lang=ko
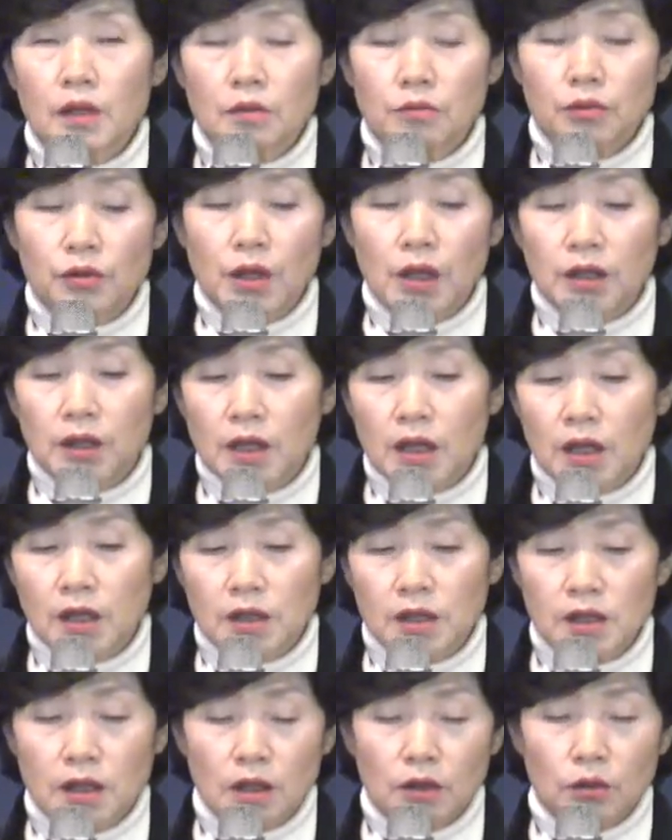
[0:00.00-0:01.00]

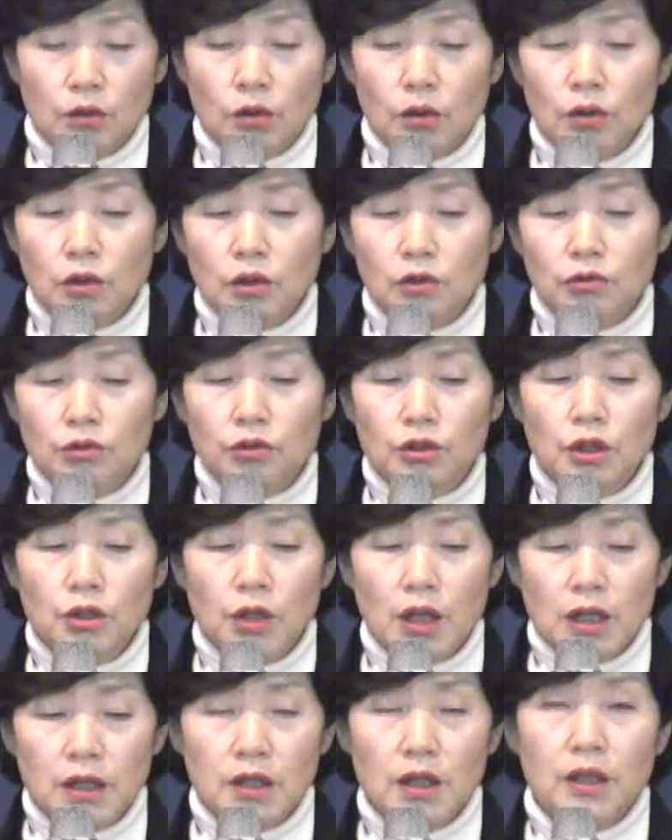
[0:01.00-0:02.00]
불안해하지 않고
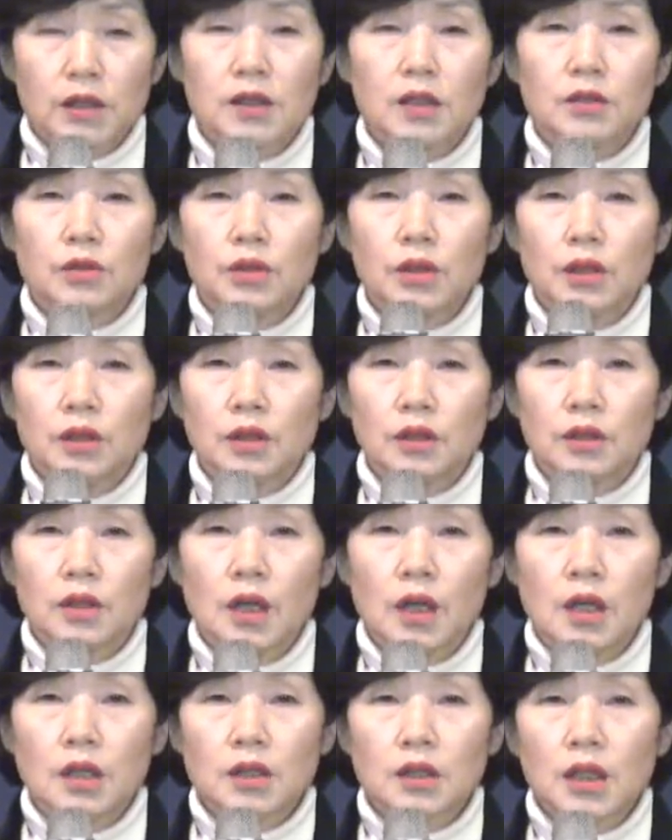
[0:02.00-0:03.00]
두려워하지 않을 수 있는
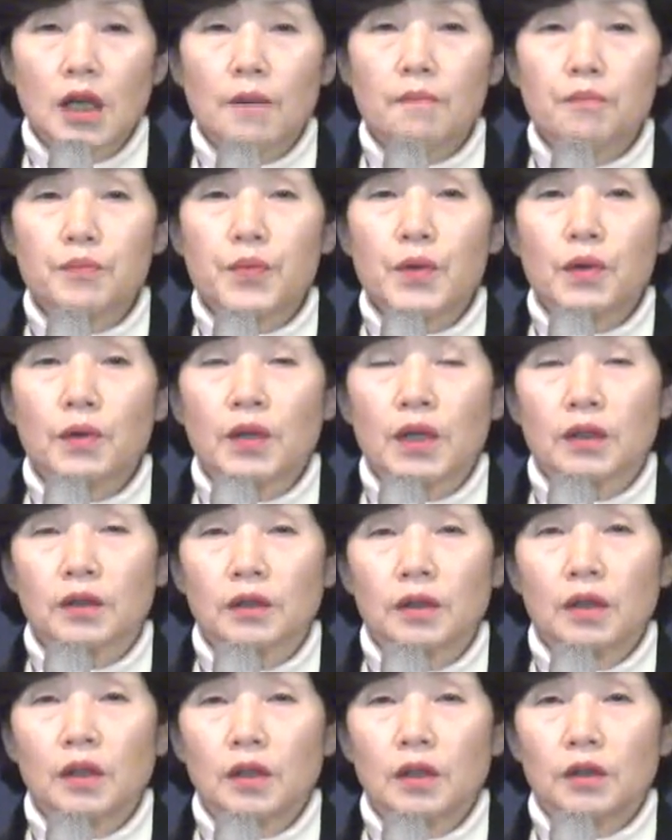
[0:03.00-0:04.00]
참 평안,
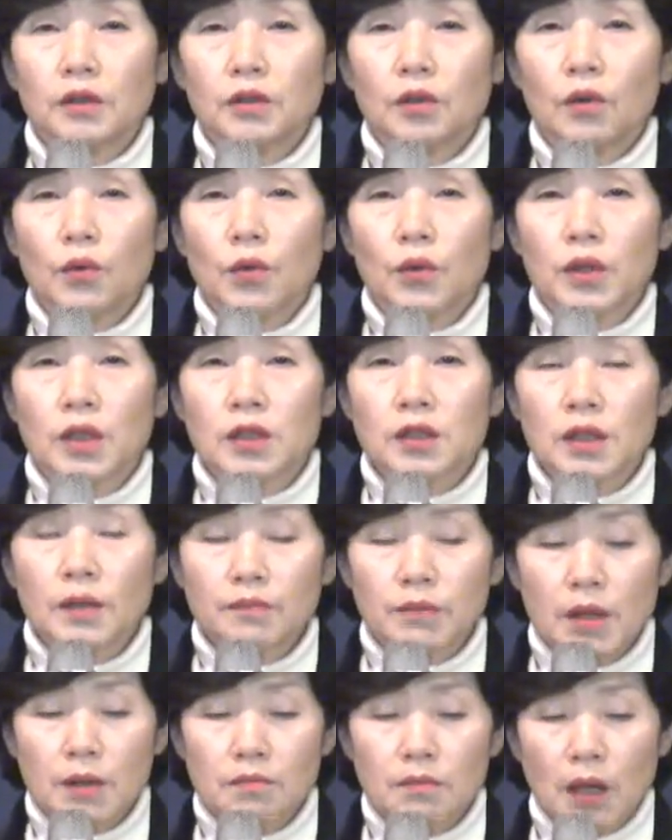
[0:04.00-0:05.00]
영혼의
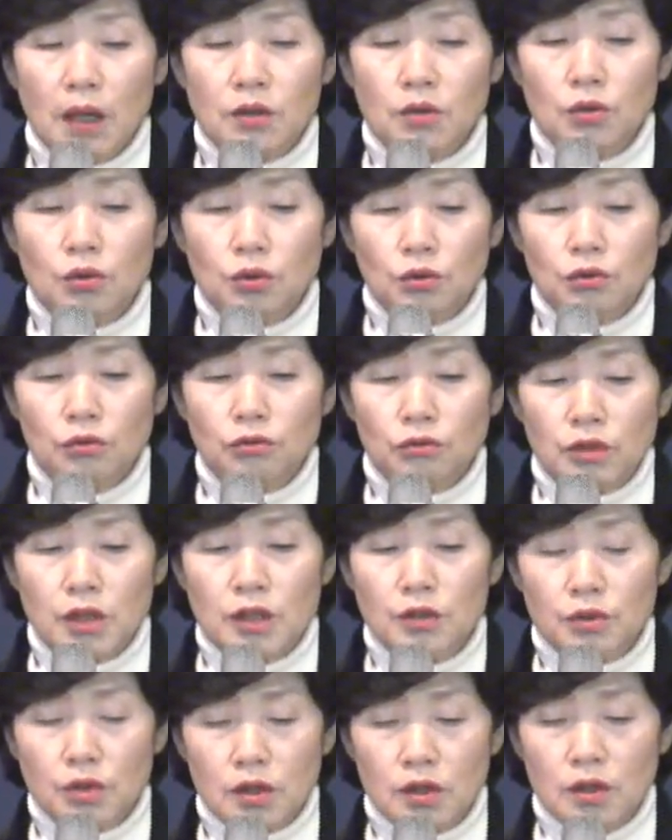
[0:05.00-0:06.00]
참된 만족을
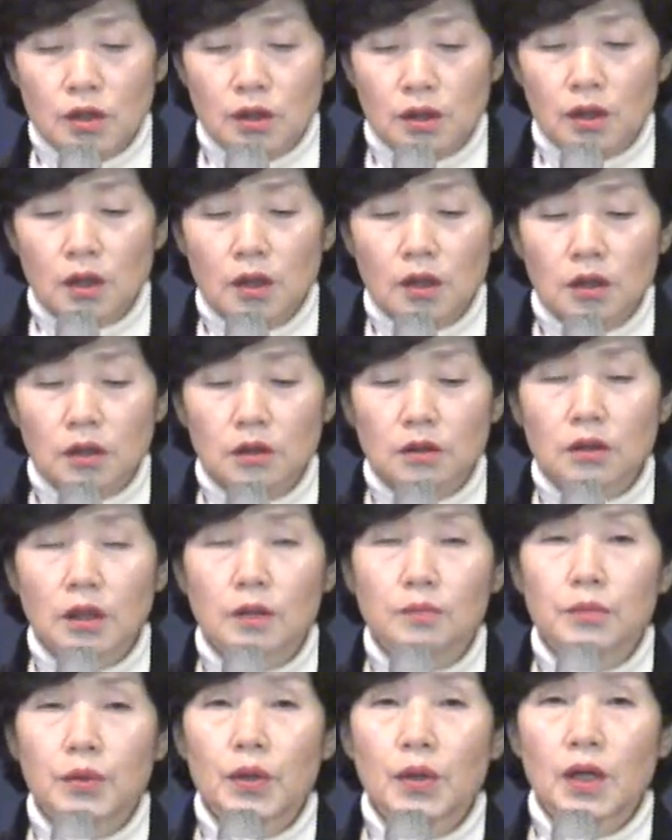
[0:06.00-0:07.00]
누릴 수 있는
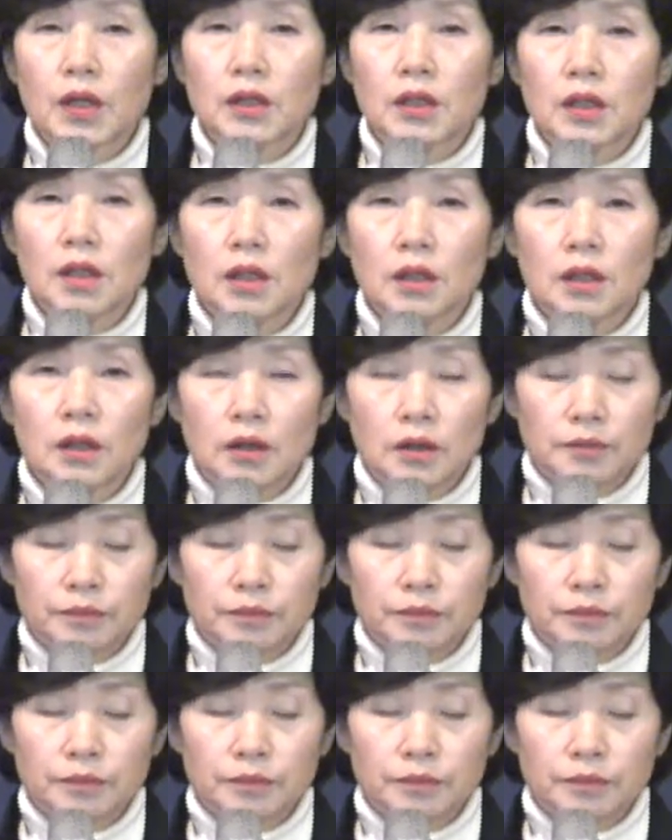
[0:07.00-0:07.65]
그러한 평안이